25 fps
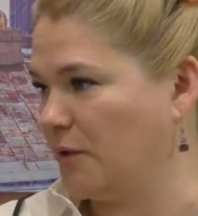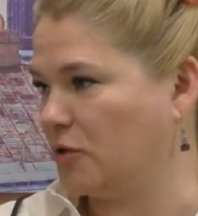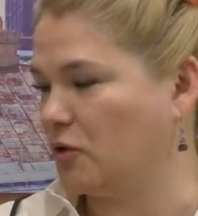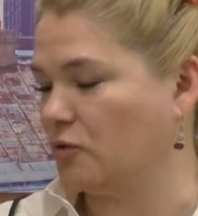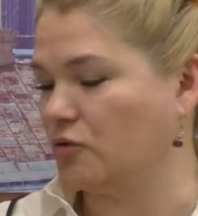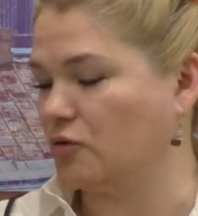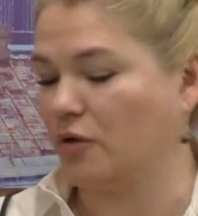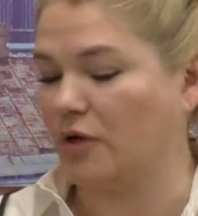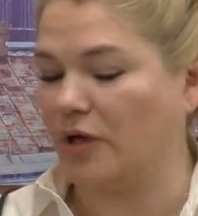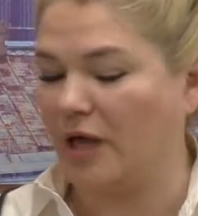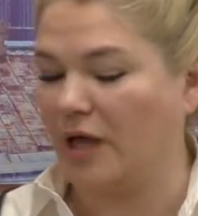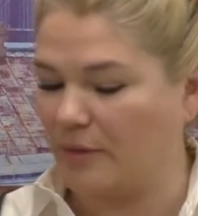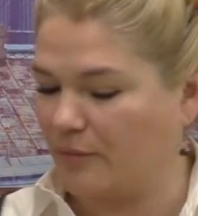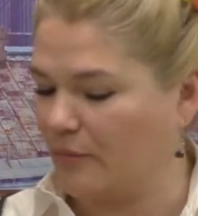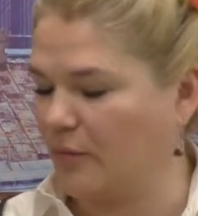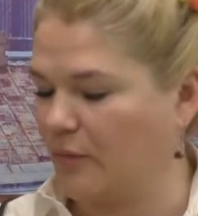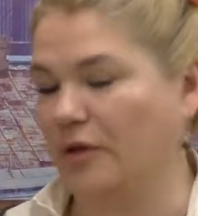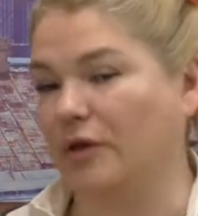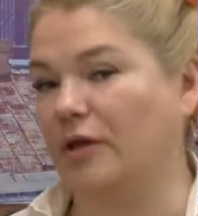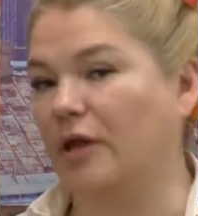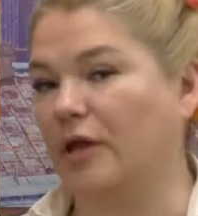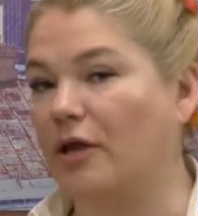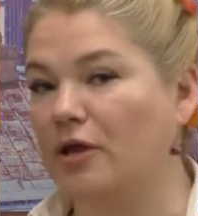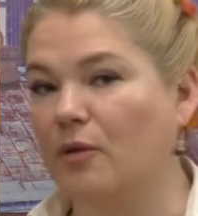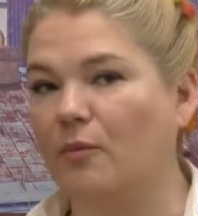То, я,
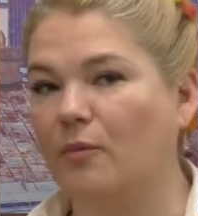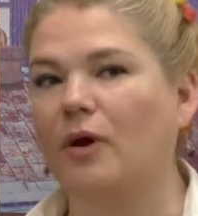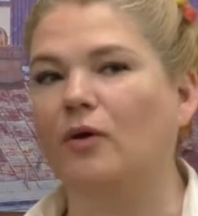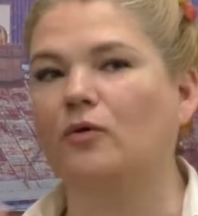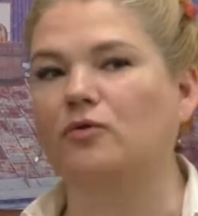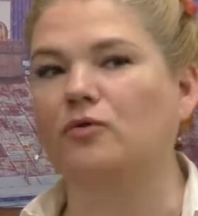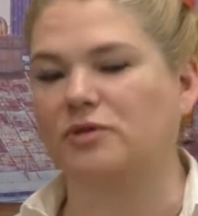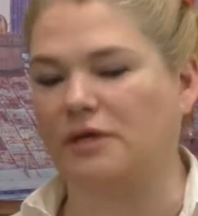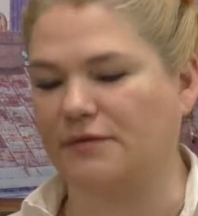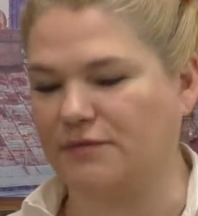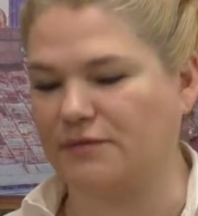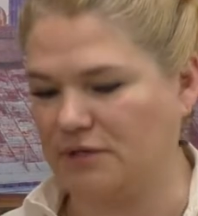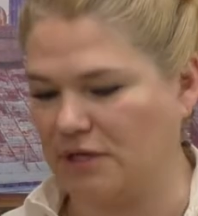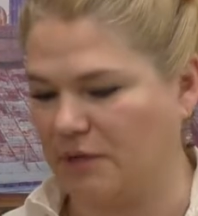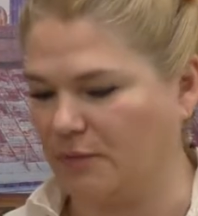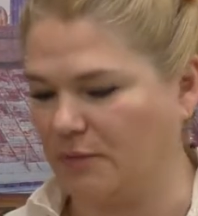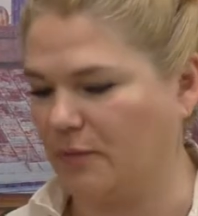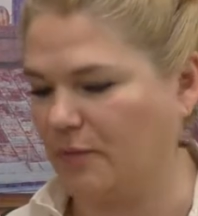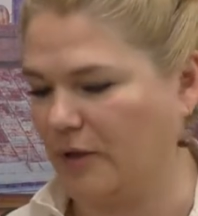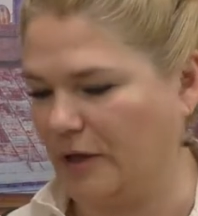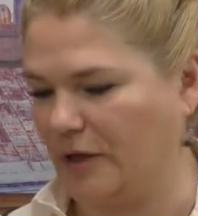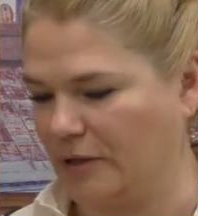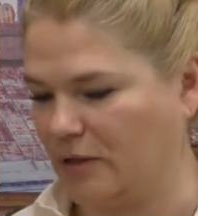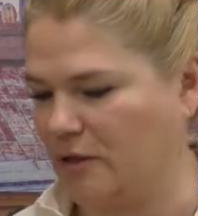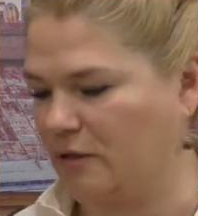я не могу совсем
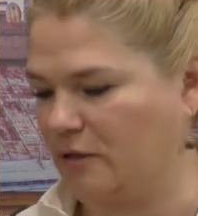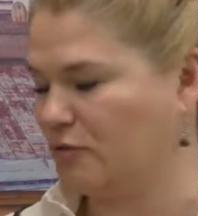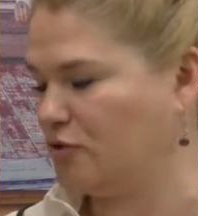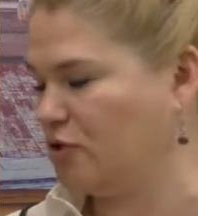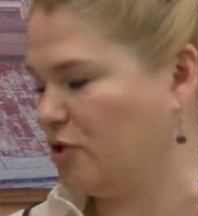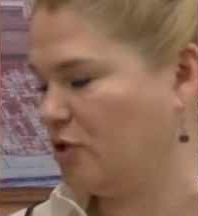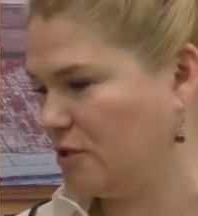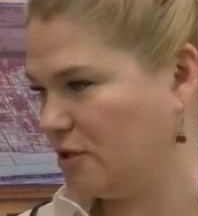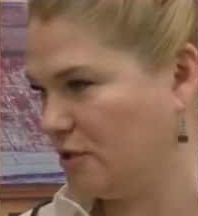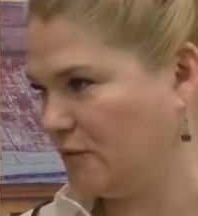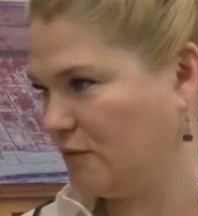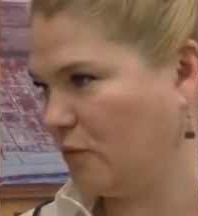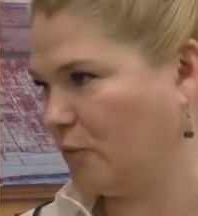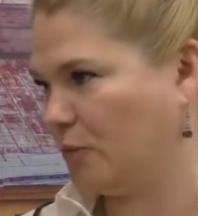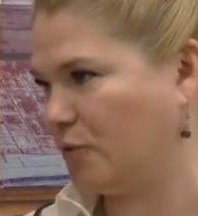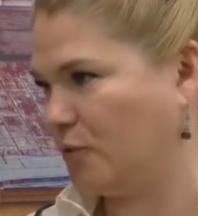отключить его.